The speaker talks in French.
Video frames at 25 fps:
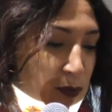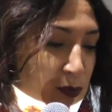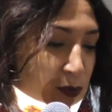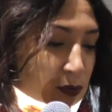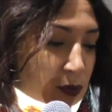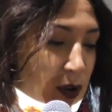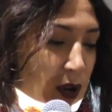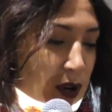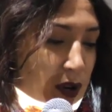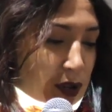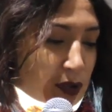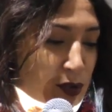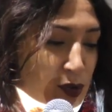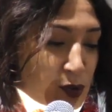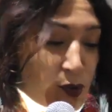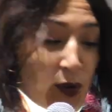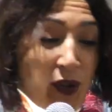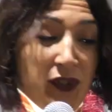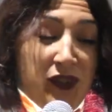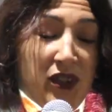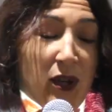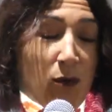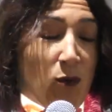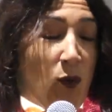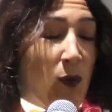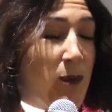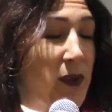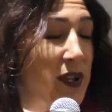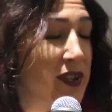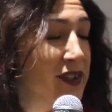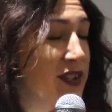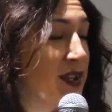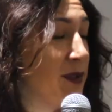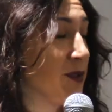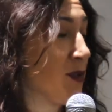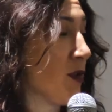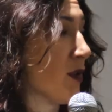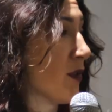pouvoir choisir mon
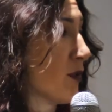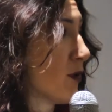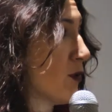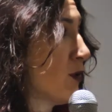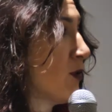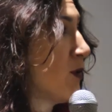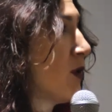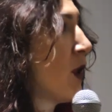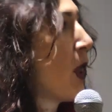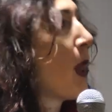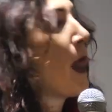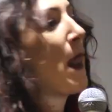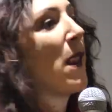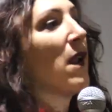métier, parce qu'en gros,